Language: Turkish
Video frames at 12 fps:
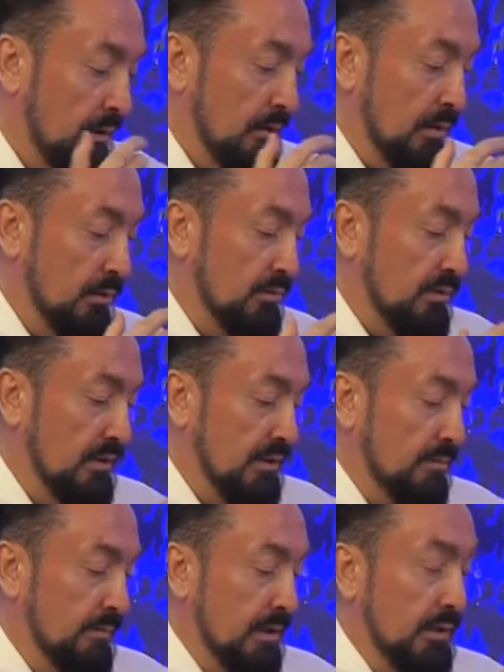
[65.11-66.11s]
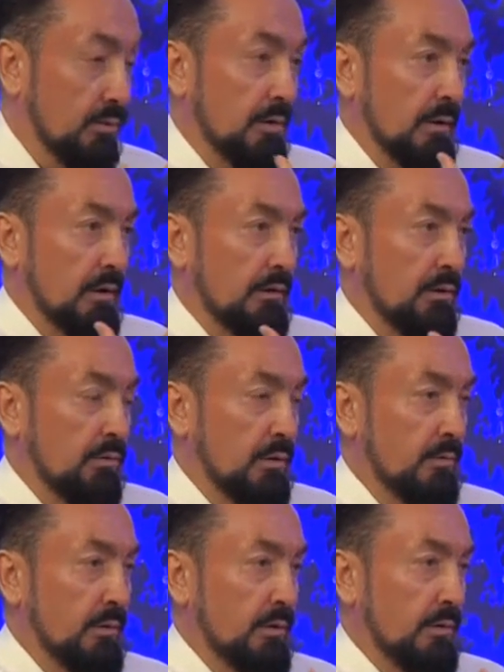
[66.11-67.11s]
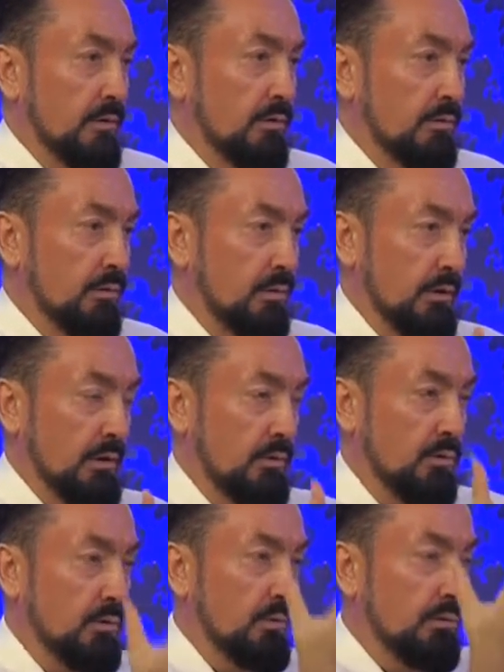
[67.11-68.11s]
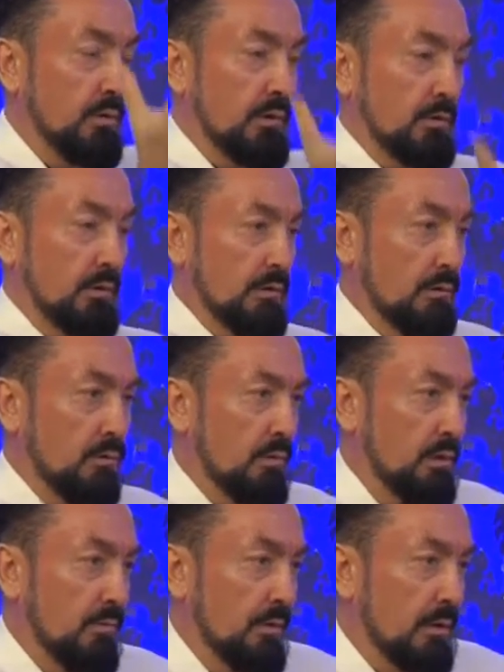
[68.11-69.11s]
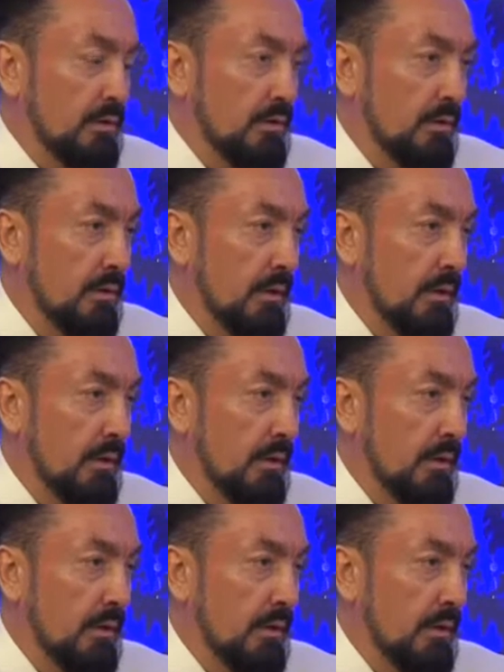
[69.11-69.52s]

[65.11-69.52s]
Yahut cismani olarak da görebilirsiniz diyor. Yani görüntü olarak da görülebilir.